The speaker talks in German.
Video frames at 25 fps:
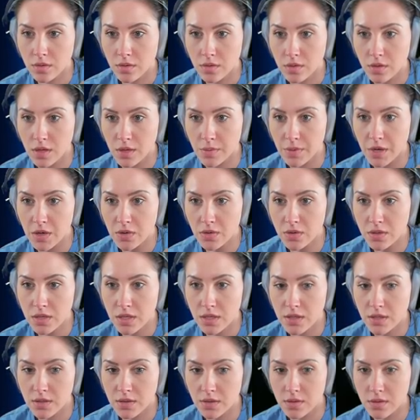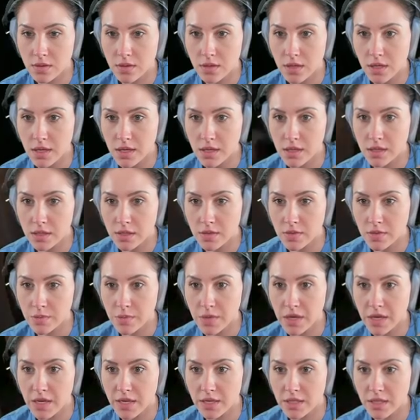Kann man auch essen. Geil, ich will
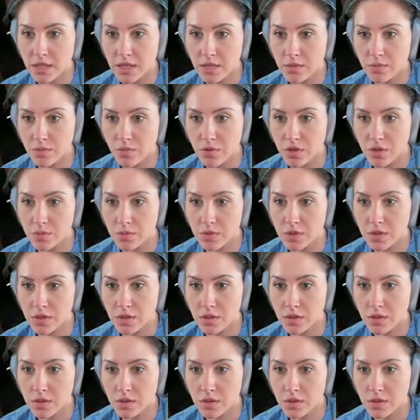mehr Laternenbäume.